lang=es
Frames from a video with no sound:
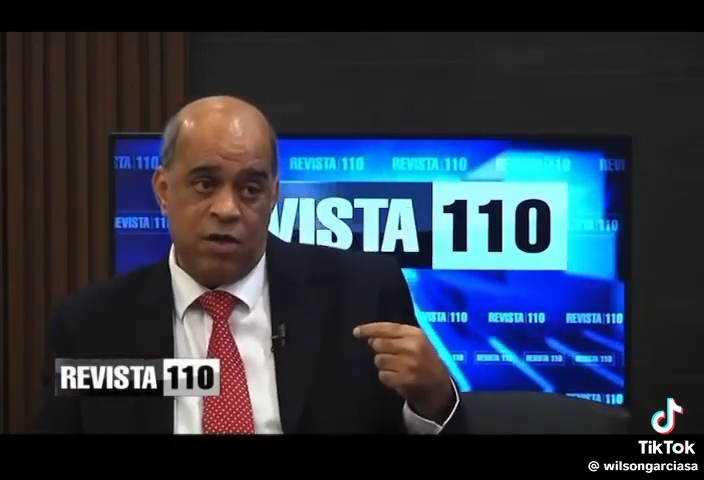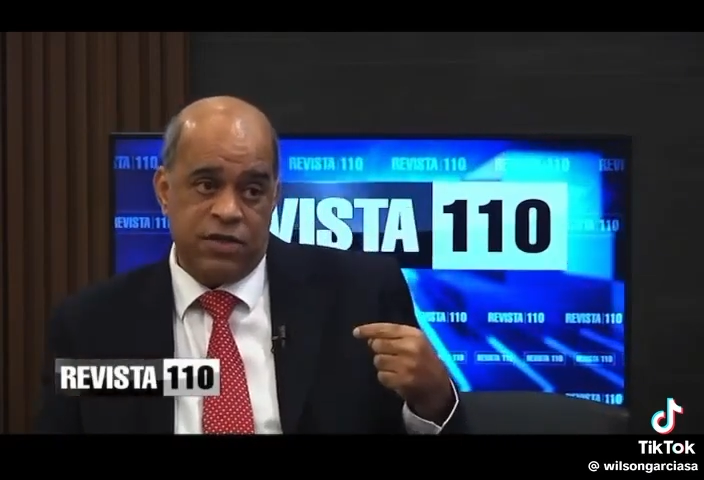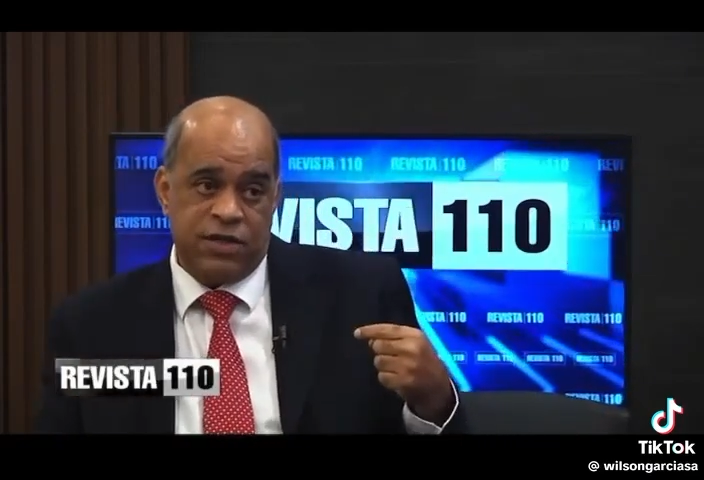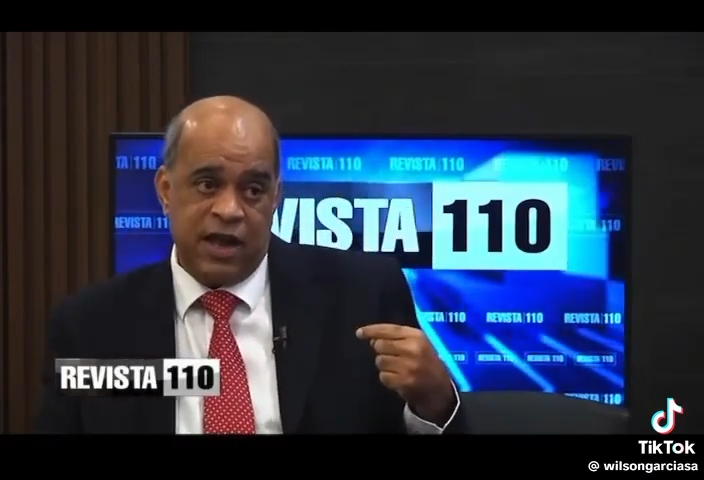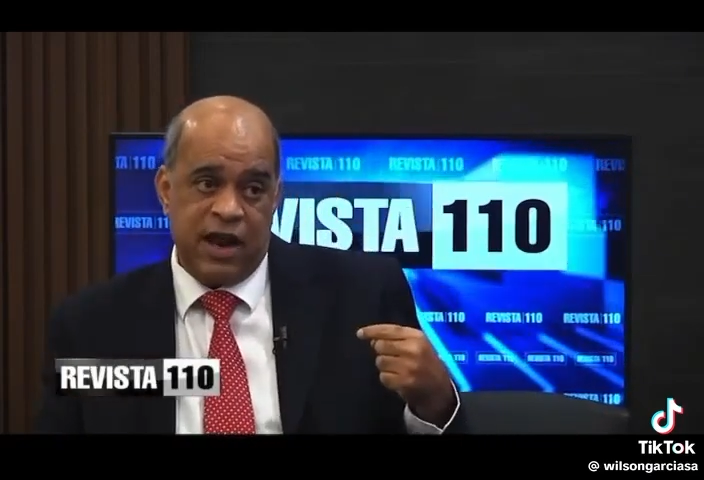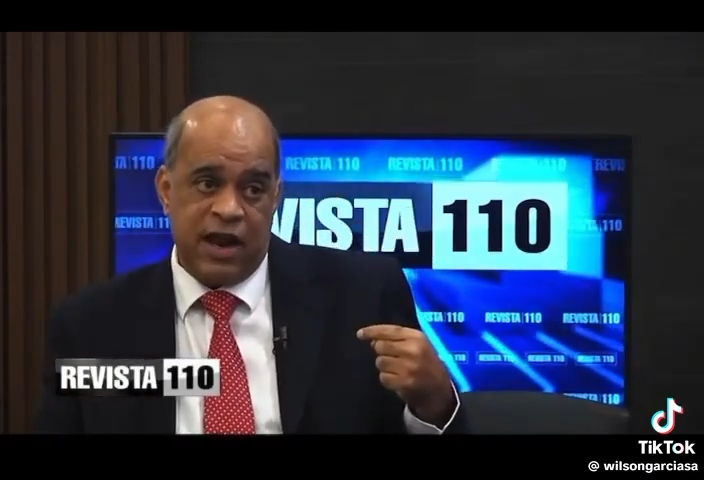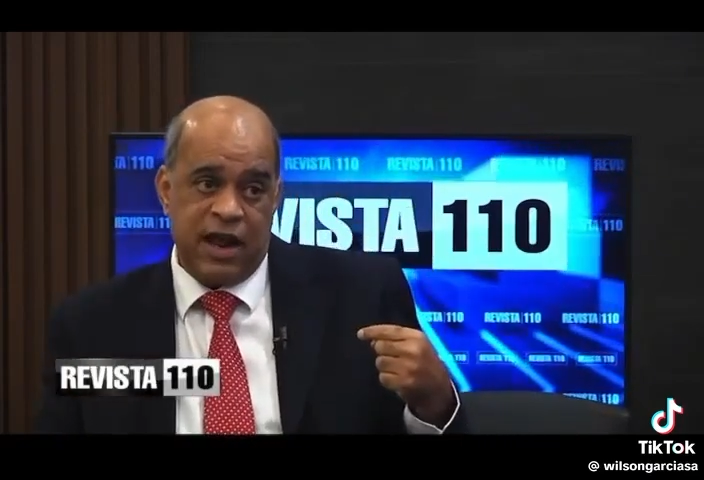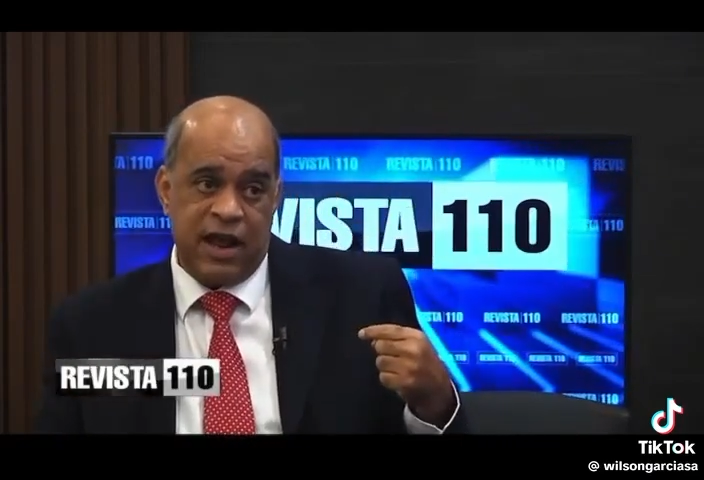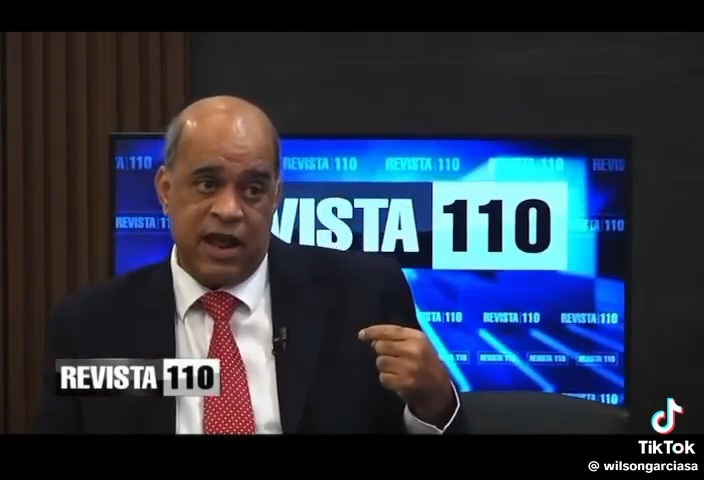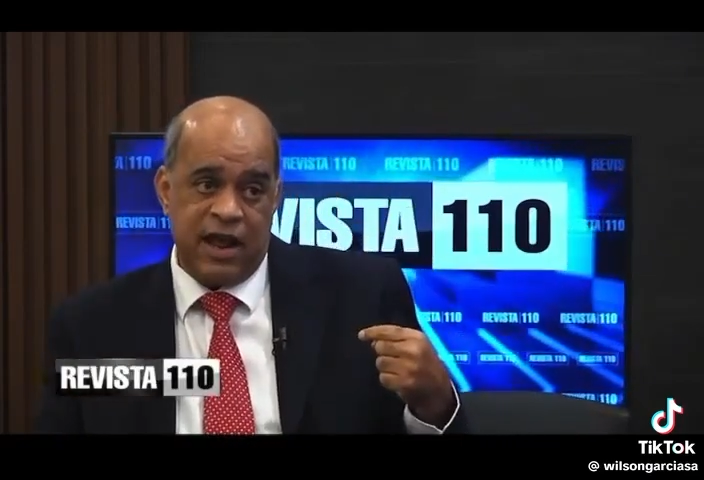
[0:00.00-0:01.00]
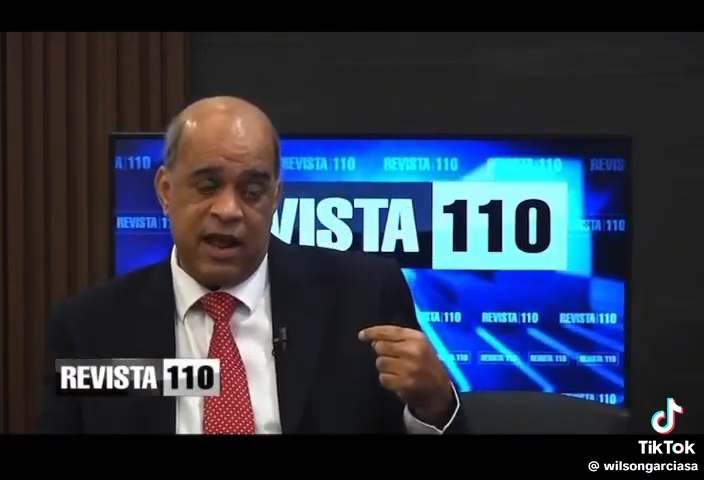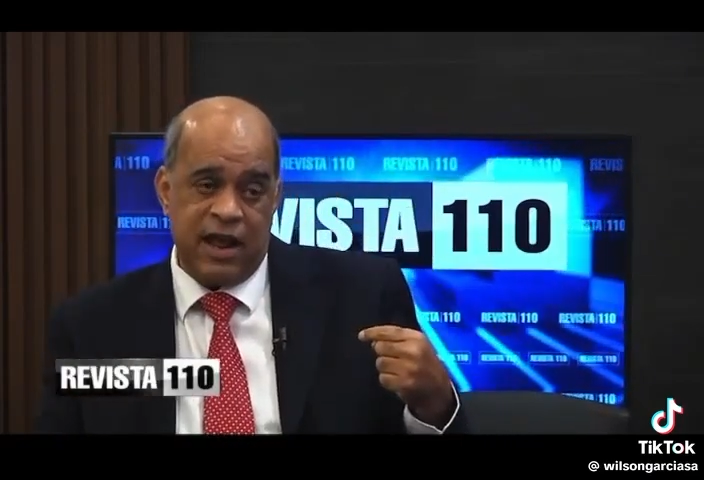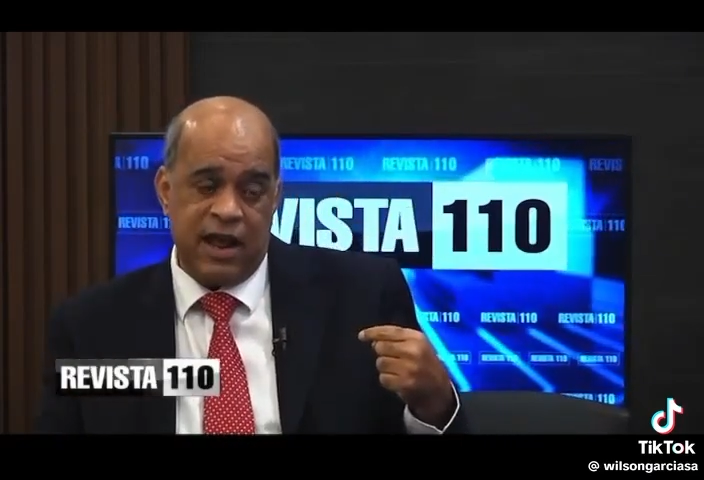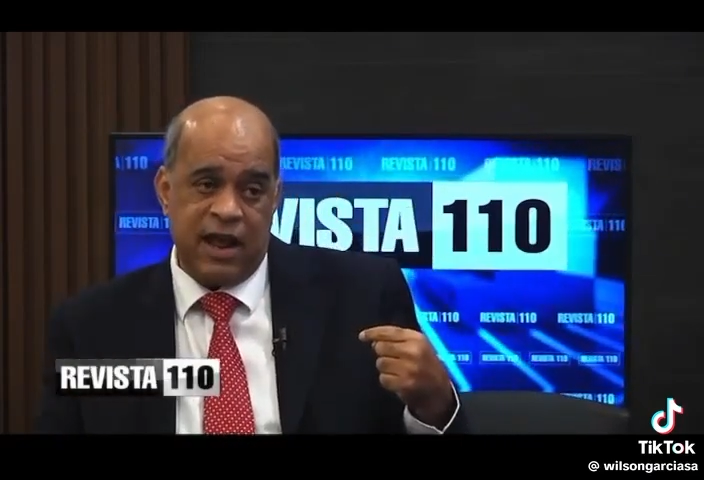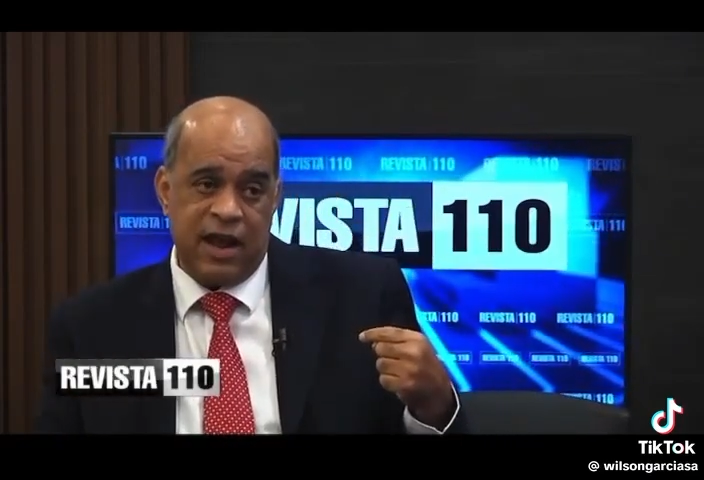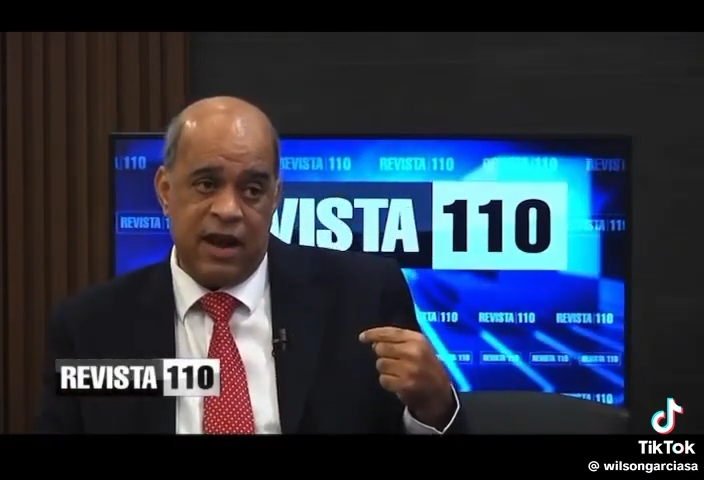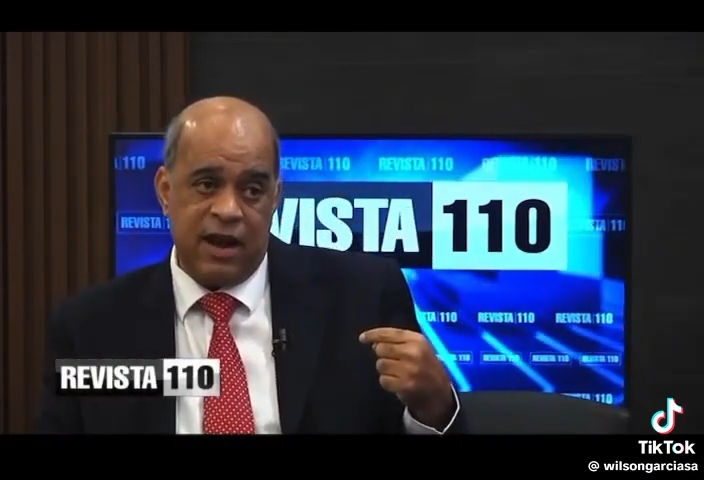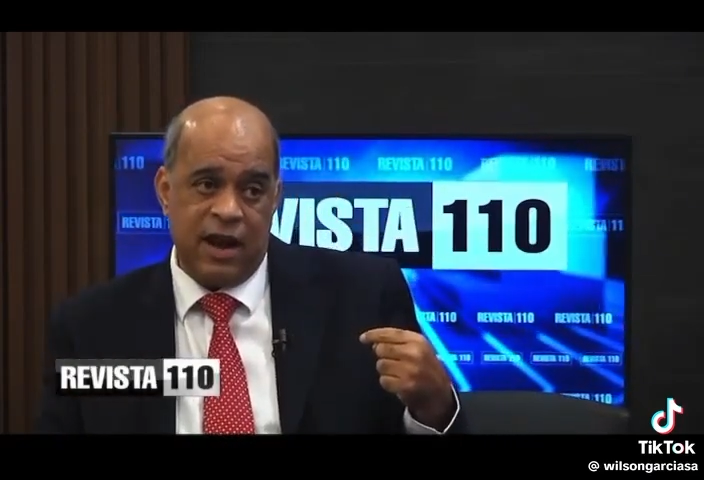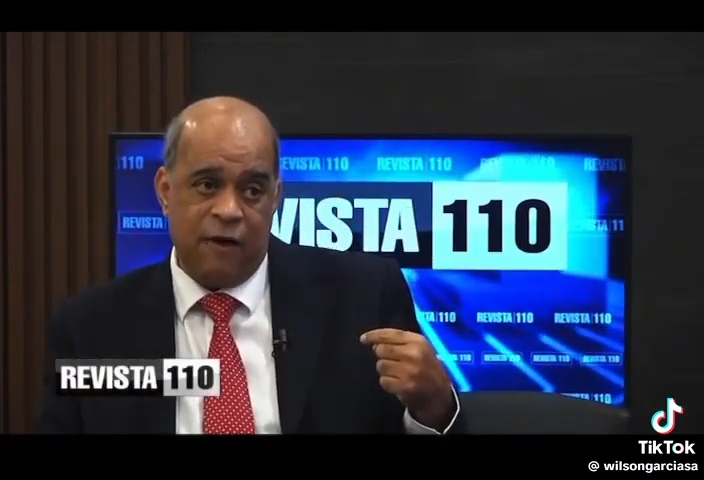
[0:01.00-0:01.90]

de